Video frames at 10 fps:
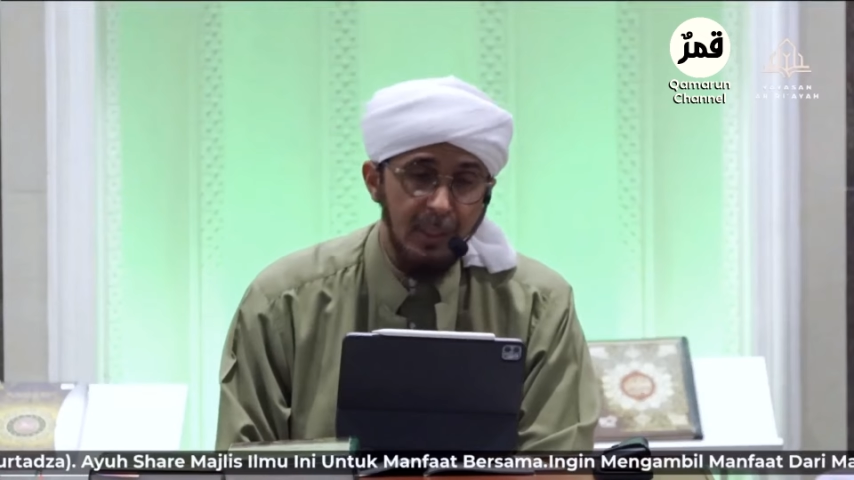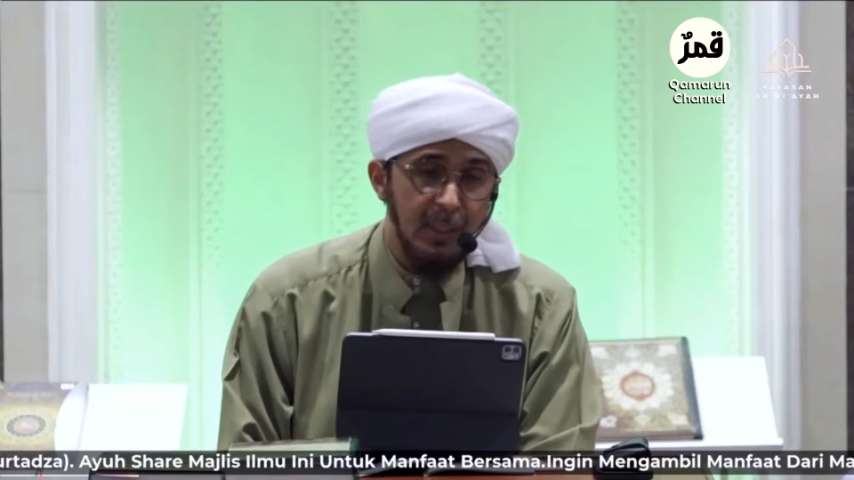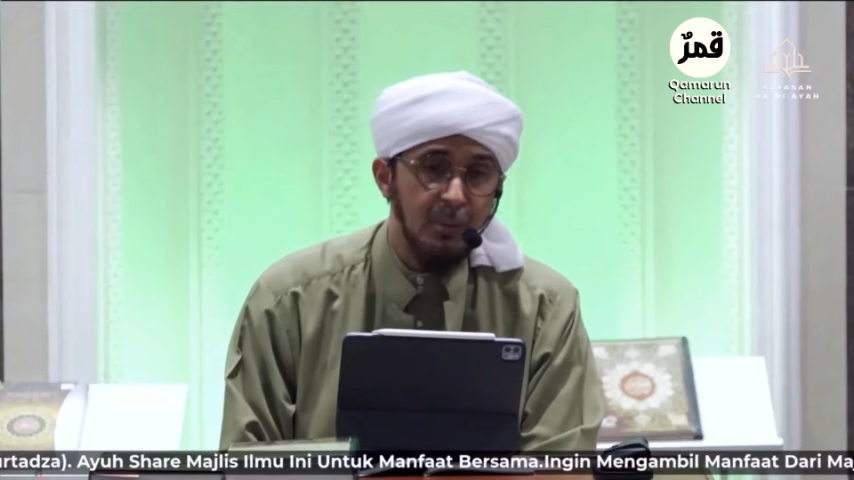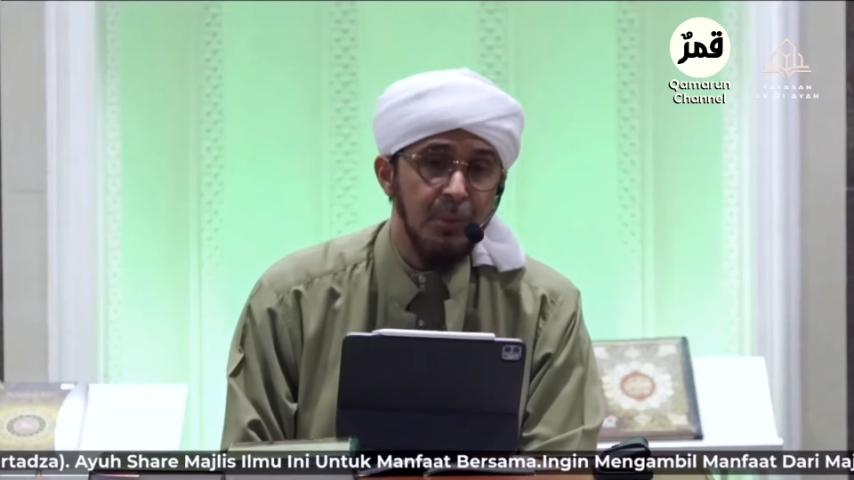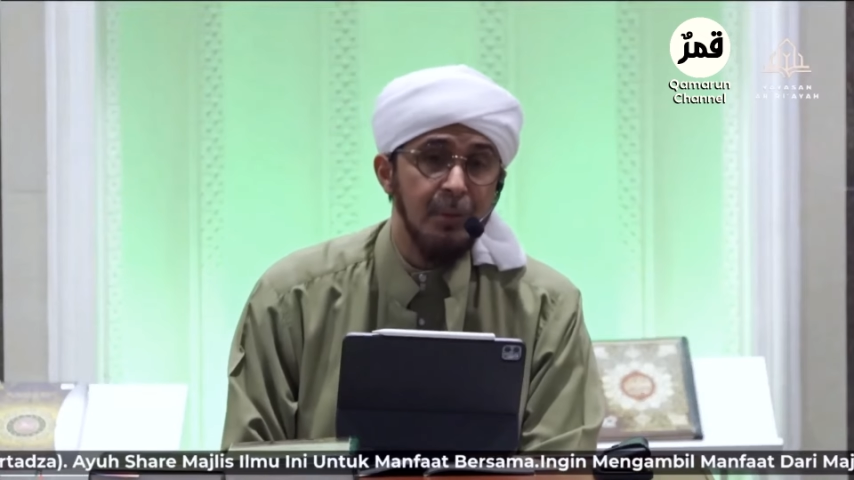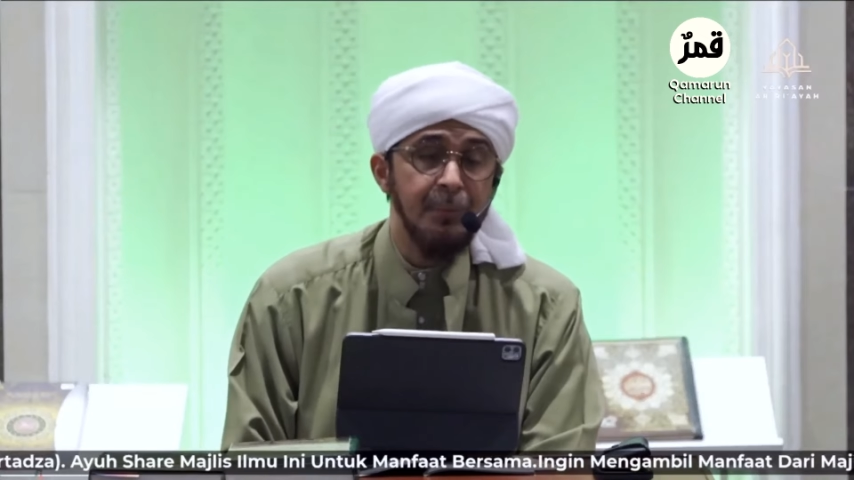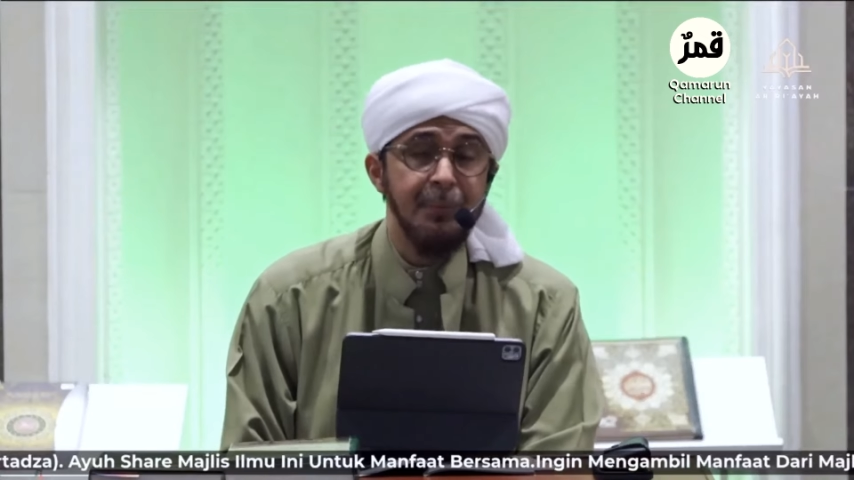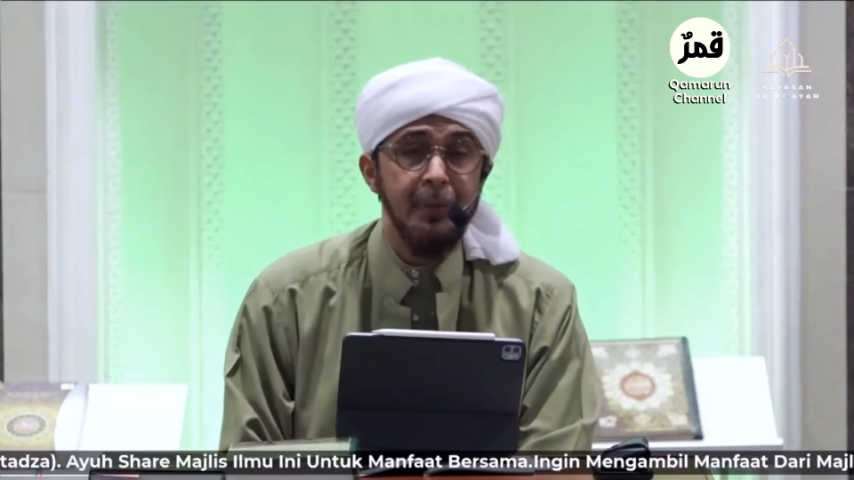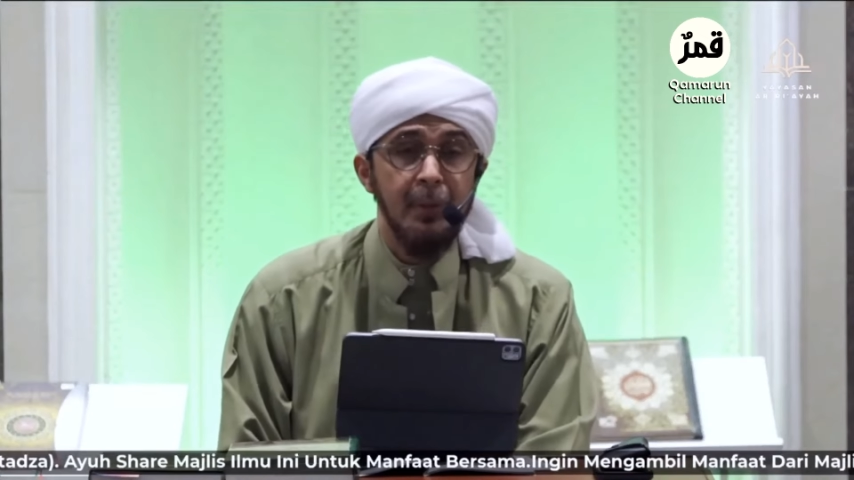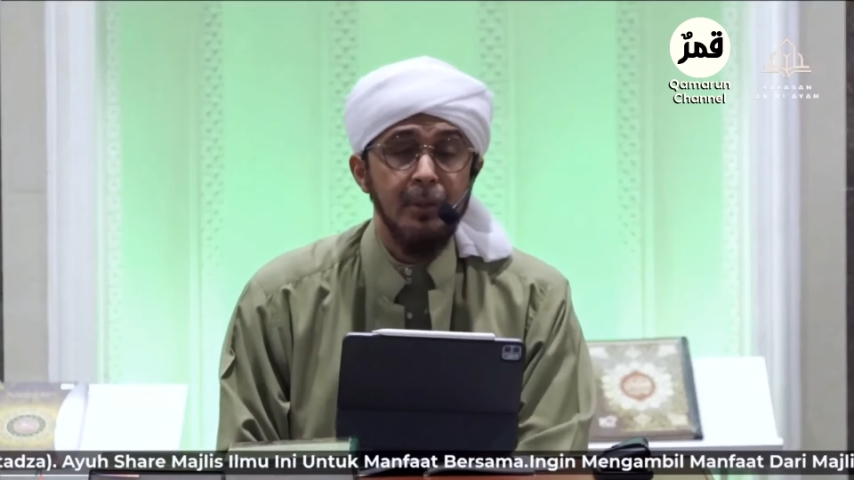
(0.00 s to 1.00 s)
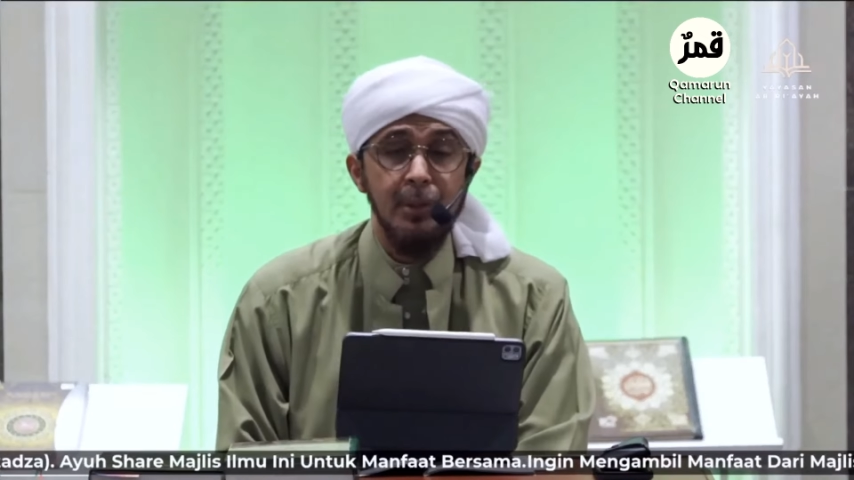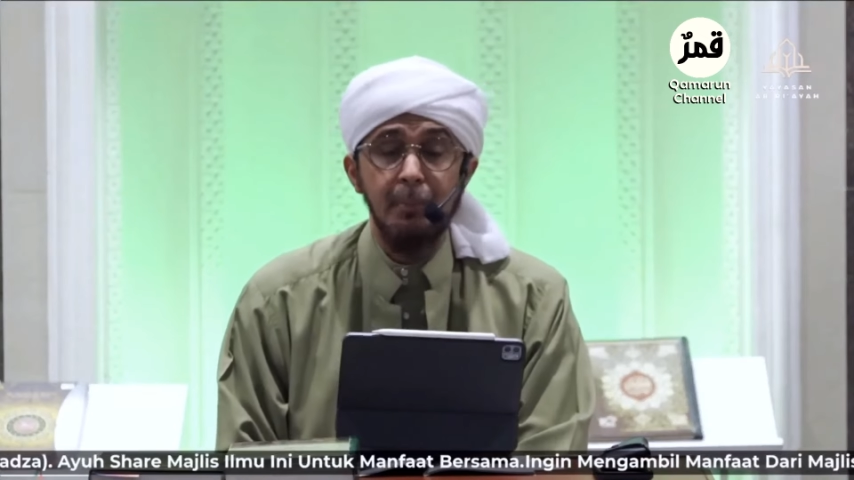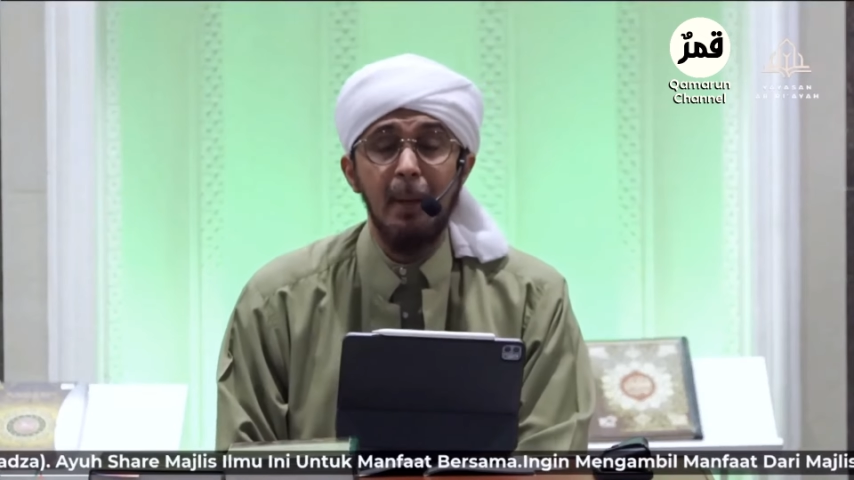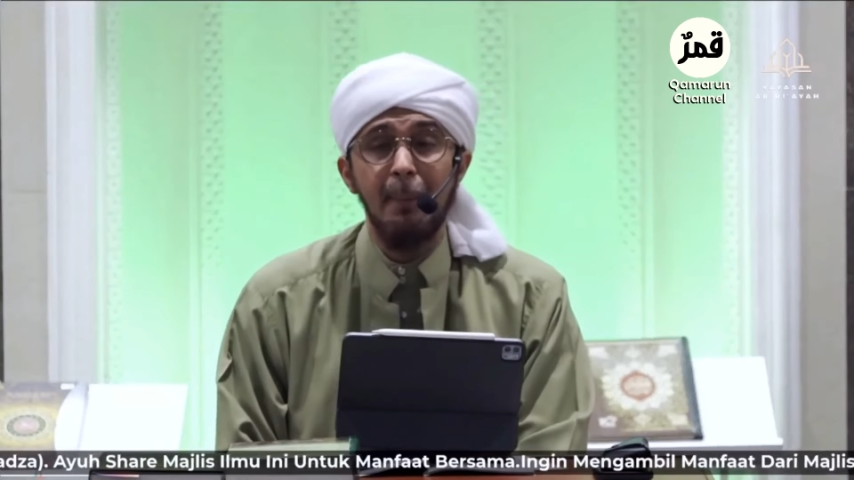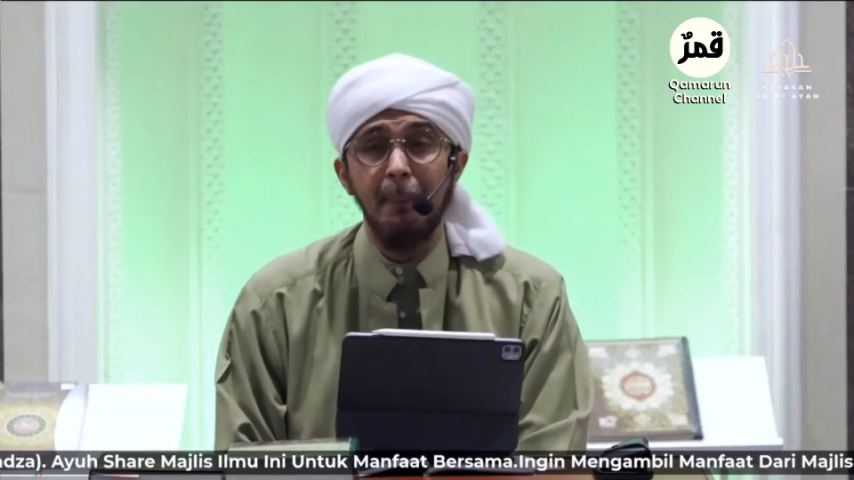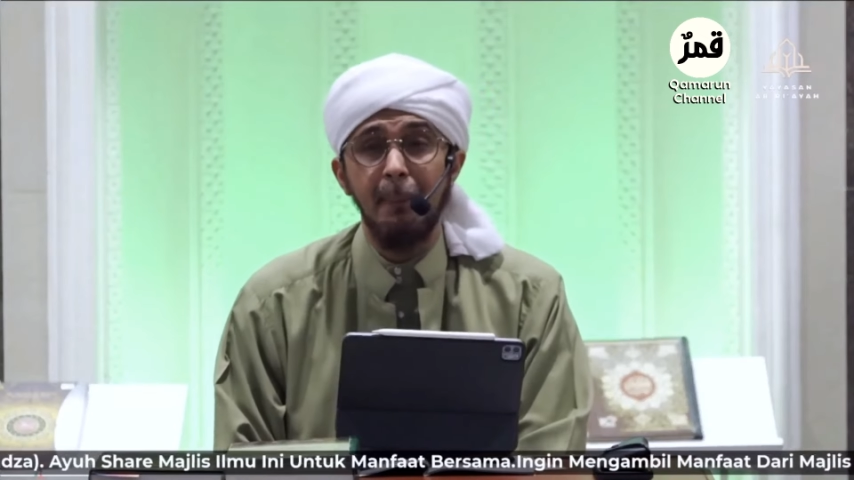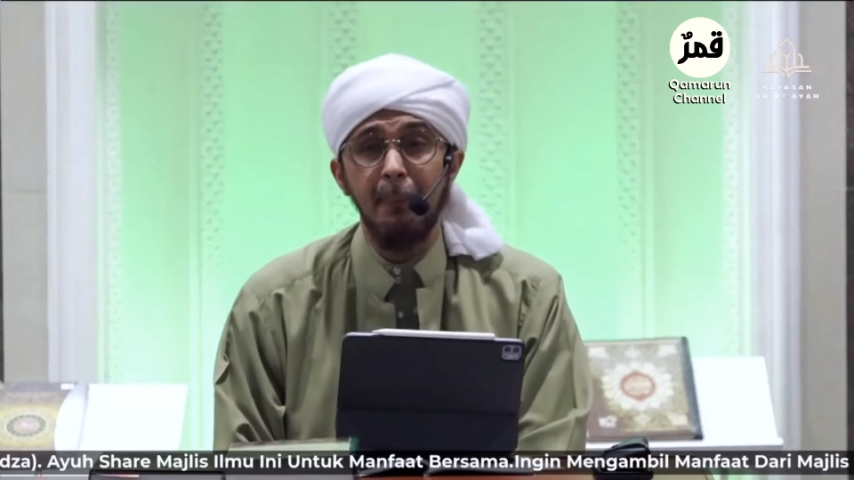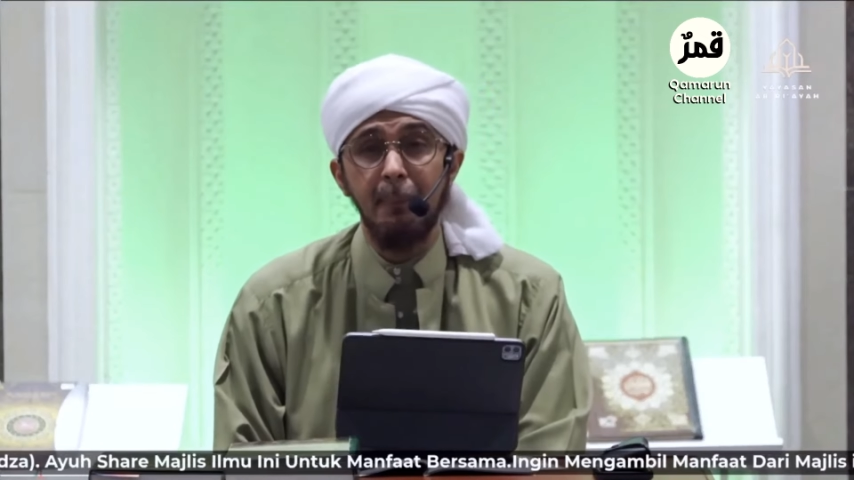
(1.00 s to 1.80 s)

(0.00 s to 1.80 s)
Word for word: kedua, sebab